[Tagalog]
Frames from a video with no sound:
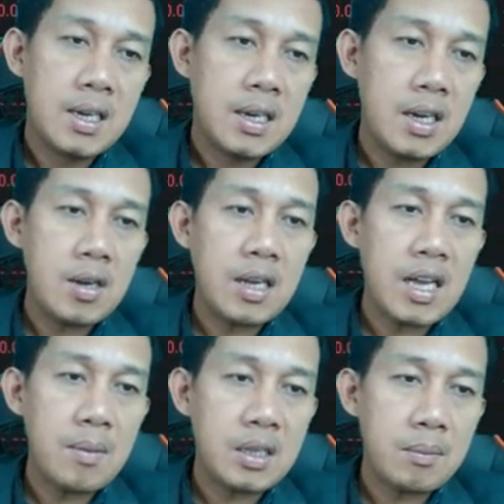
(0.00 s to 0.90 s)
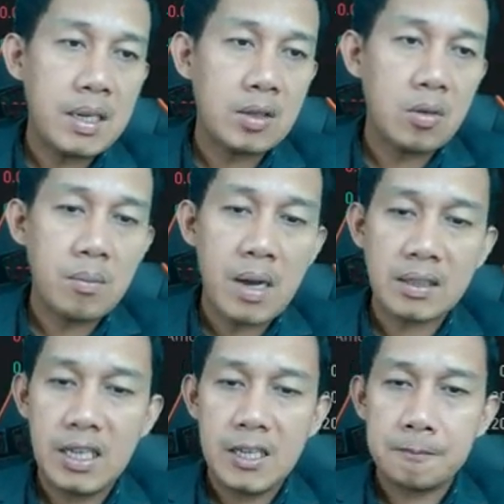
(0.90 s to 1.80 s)
Ngayon, ang gamit naman itong
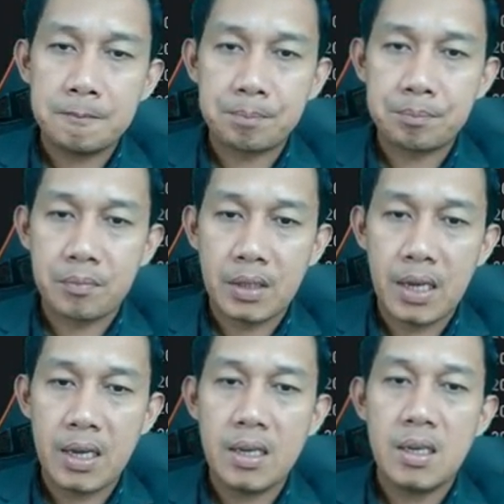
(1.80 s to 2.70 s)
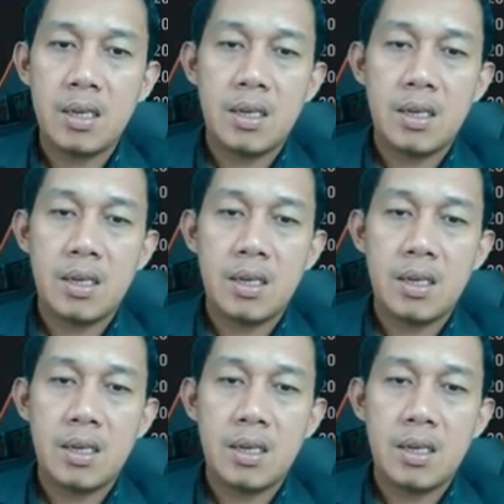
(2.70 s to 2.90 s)
MACD, okay,